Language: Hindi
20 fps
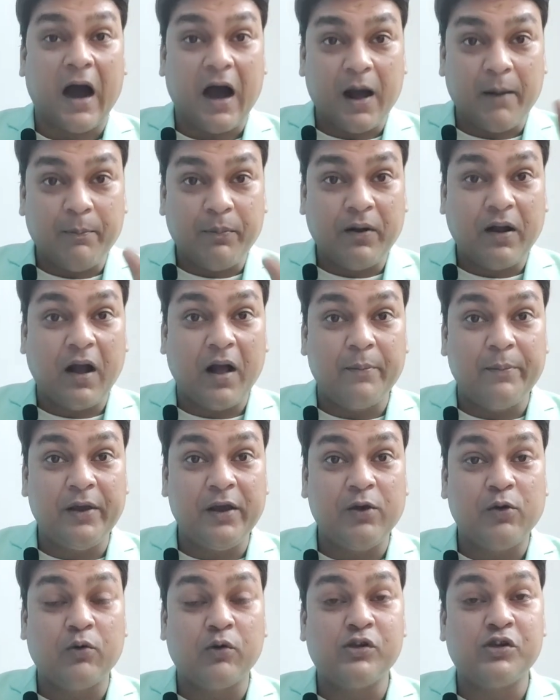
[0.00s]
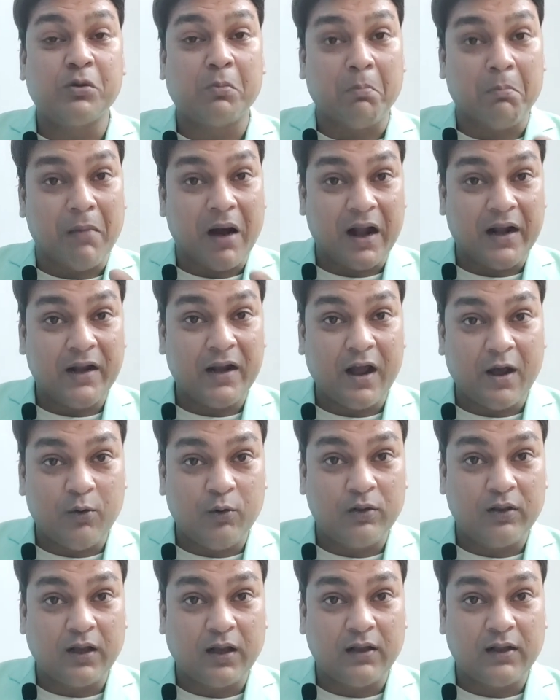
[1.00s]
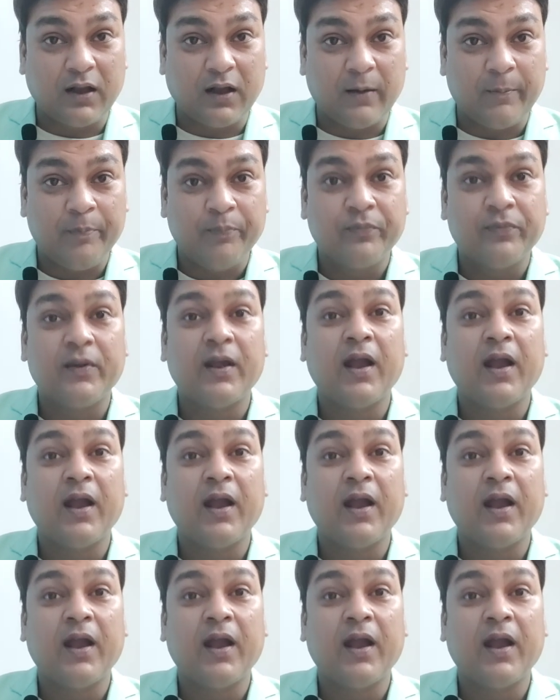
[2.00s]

आपका भी कुछ मानना होता था